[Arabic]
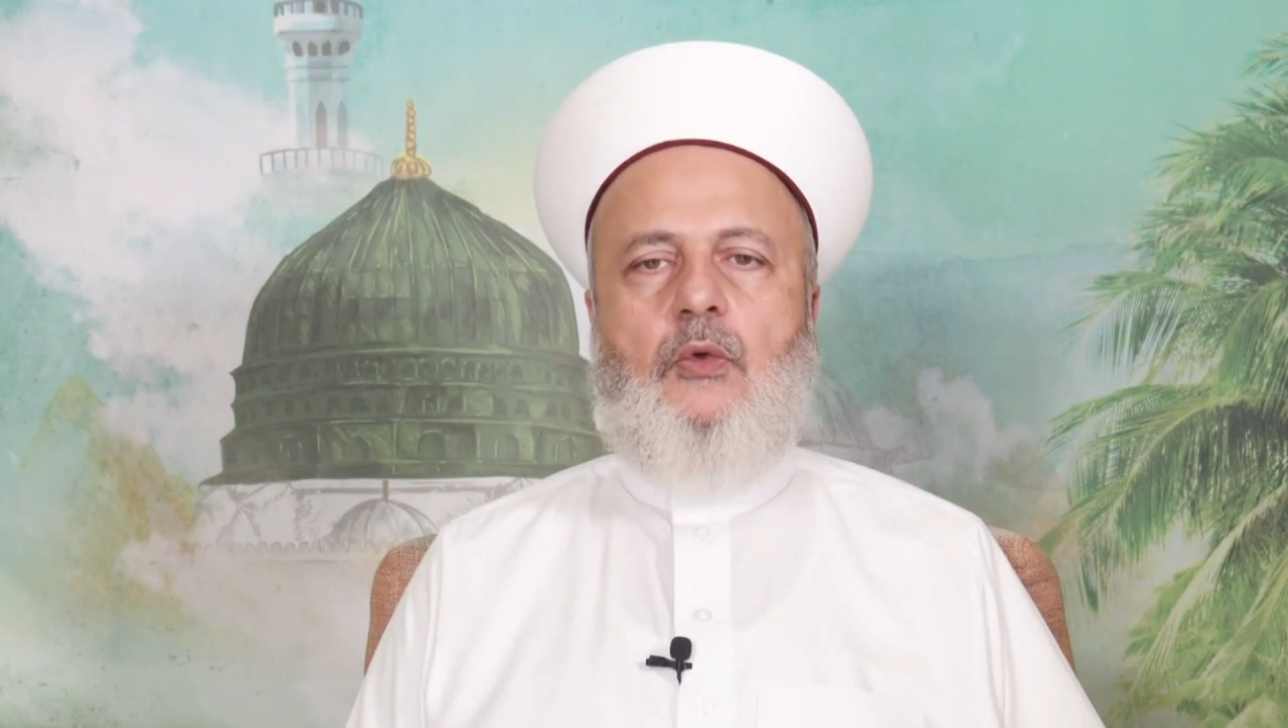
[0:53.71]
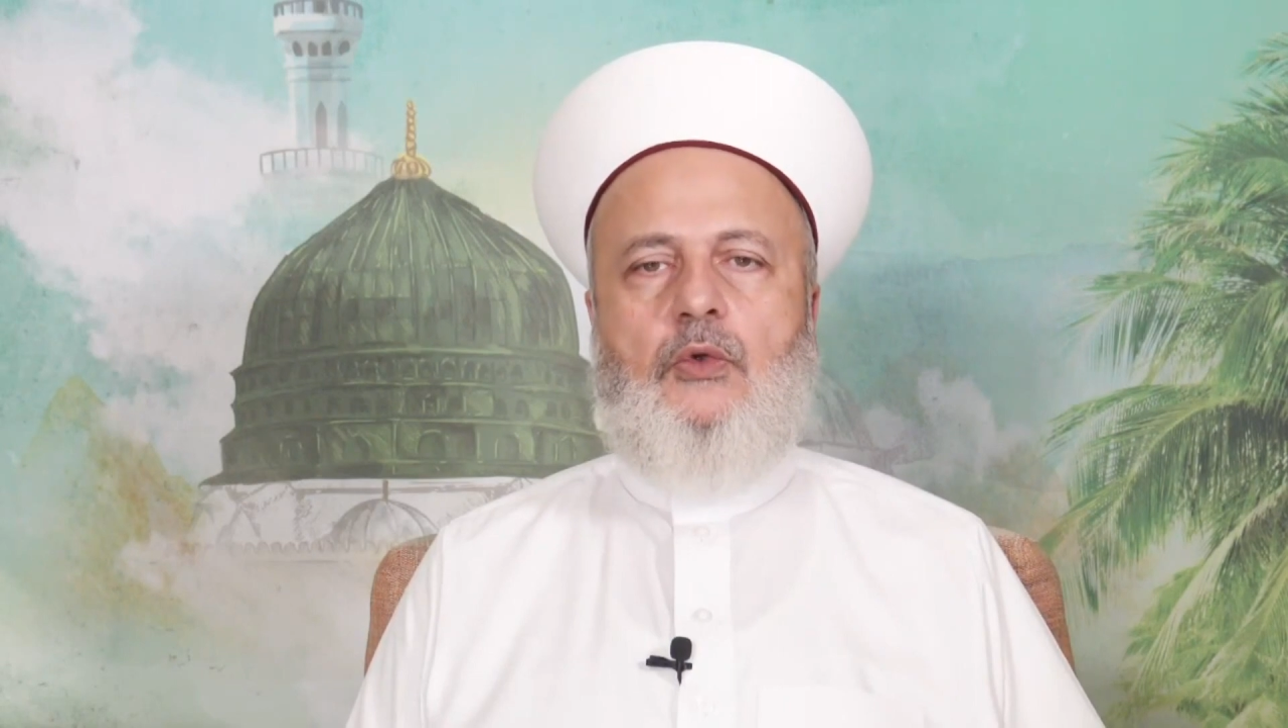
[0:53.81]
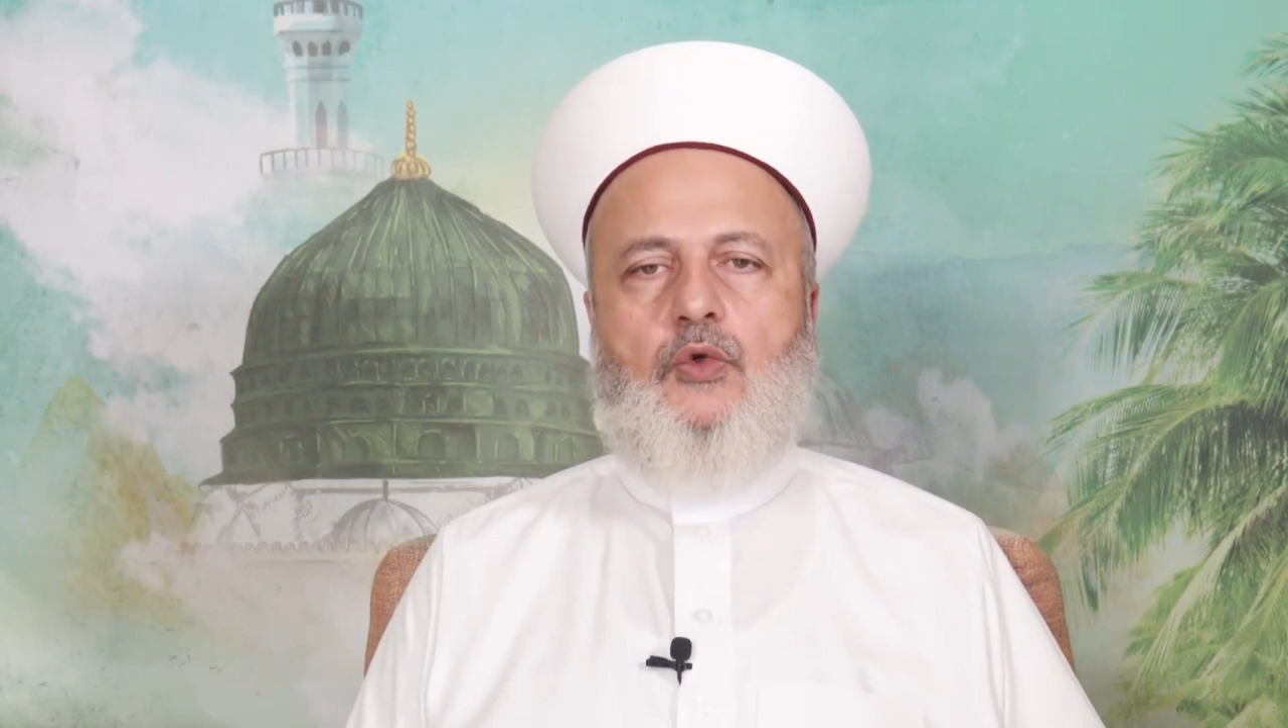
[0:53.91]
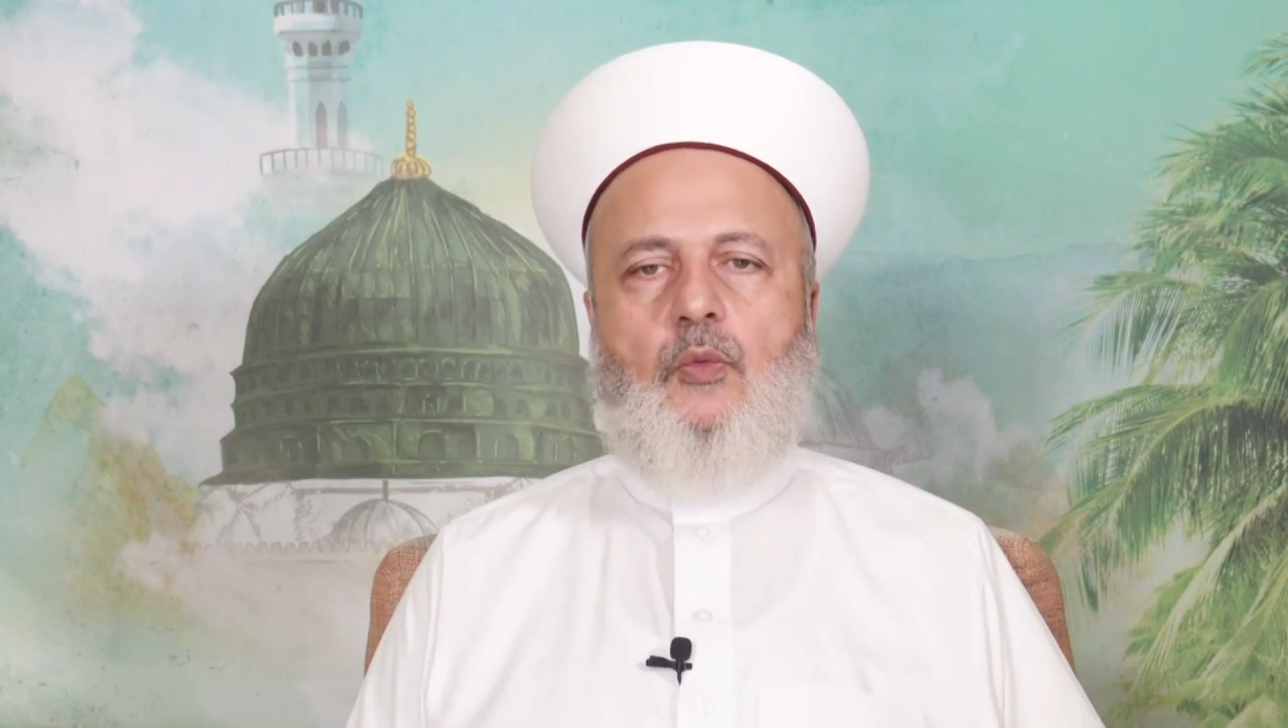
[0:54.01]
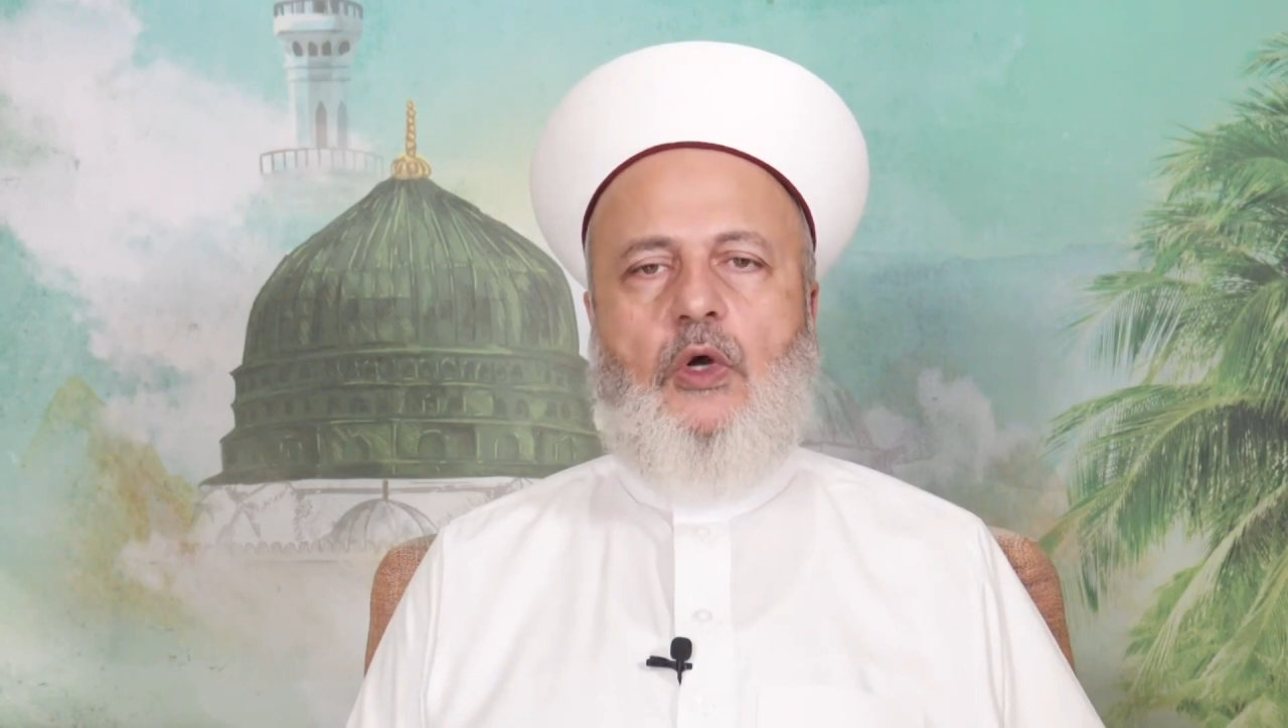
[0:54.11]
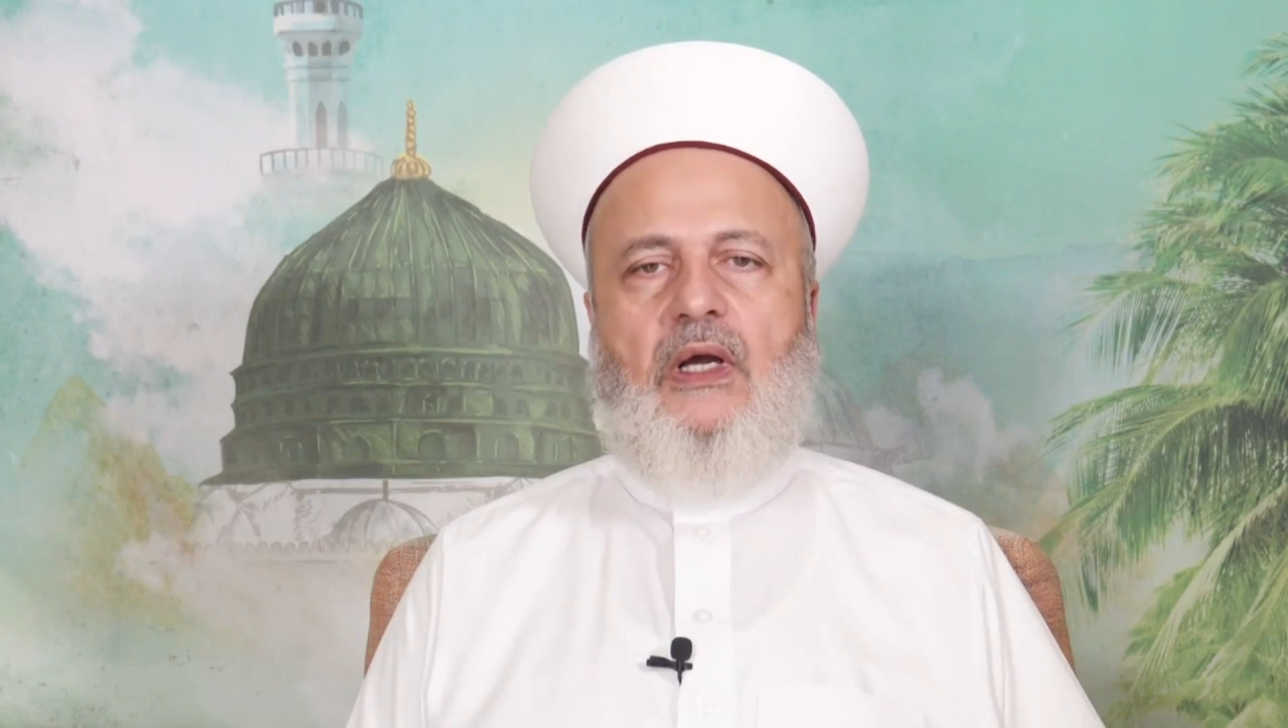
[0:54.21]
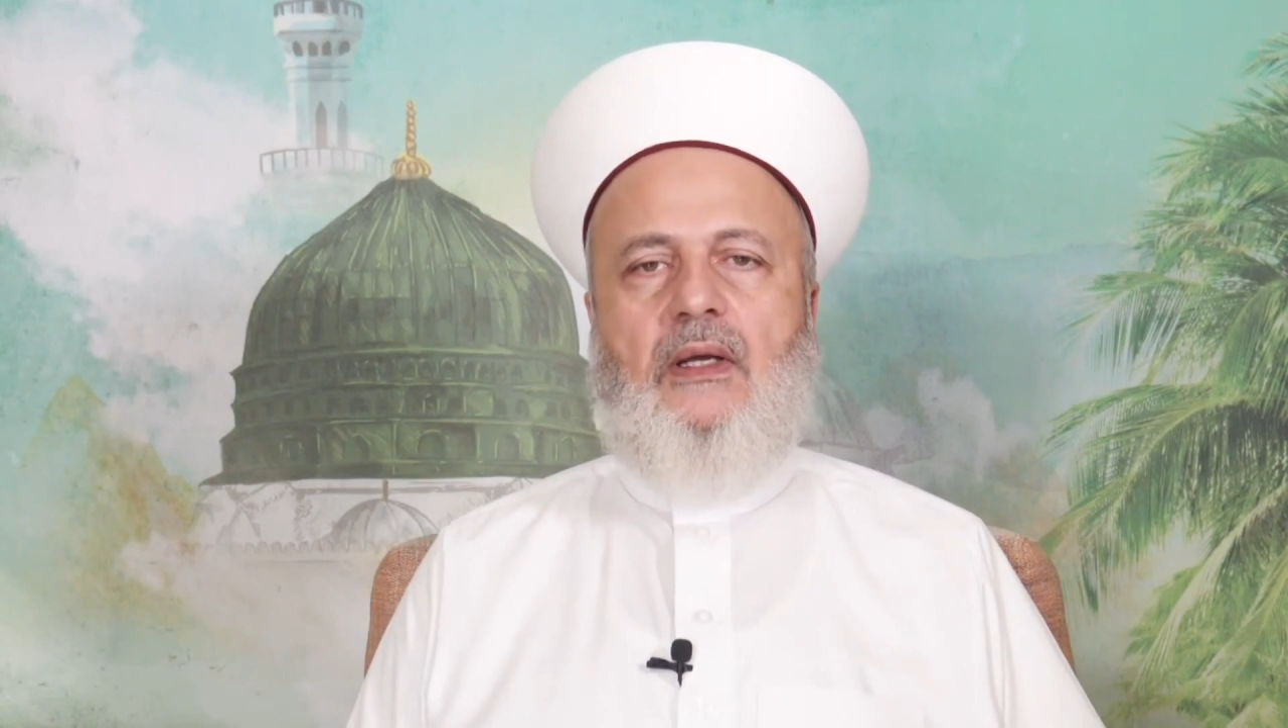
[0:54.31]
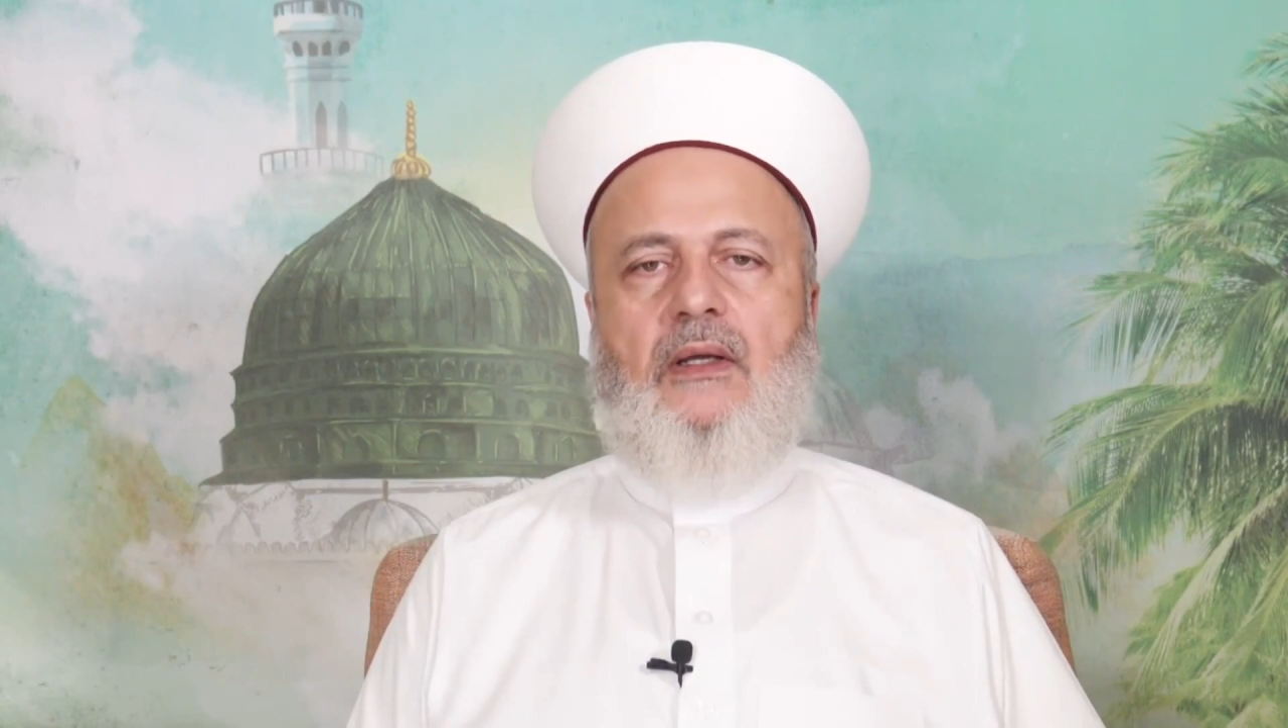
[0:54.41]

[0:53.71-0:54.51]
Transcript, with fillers: الجمعة